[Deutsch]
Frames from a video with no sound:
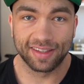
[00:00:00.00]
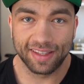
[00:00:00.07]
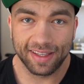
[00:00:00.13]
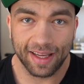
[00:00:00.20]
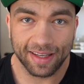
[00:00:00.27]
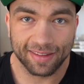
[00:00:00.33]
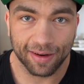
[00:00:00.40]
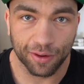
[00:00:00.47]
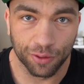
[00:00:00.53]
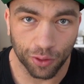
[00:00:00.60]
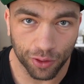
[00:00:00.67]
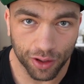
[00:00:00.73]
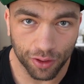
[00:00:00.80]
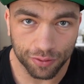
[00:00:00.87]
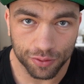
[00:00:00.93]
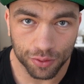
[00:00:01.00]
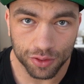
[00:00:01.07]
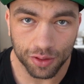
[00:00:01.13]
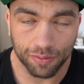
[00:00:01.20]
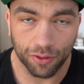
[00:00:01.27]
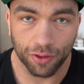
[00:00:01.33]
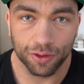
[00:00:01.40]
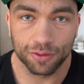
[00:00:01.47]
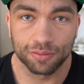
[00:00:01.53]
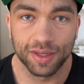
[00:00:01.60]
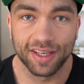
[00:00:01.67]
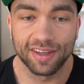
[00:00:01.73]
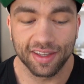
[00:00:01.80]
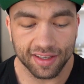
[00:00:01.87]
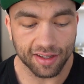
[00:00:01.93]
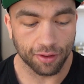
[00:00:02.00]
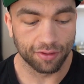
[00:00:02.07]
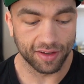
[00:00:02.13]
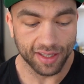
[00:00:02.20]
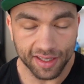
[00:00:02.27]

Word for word: die jetzt neu auf YouTube folgen und mir nicht auf